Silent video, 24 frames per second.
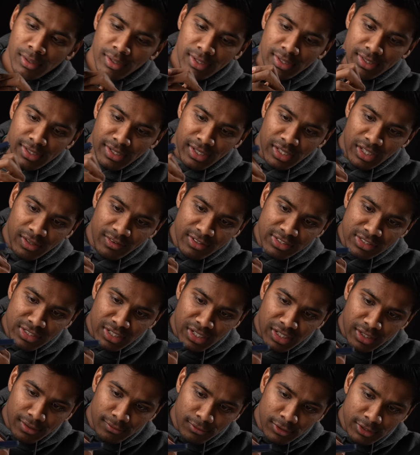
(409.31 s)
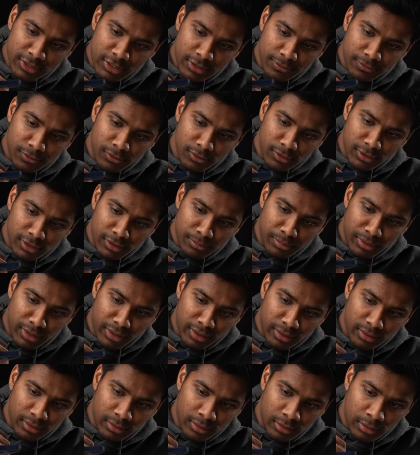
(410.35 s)
இதை நான் இங்கே வச்சேன்னா எவ்வளோ ஸ்டிஃபாக விட்டுருன்னு
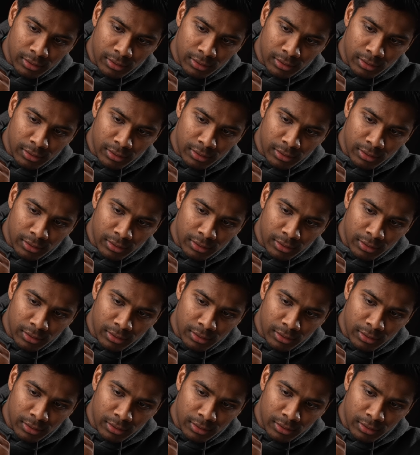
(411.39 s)
பாருங்கள்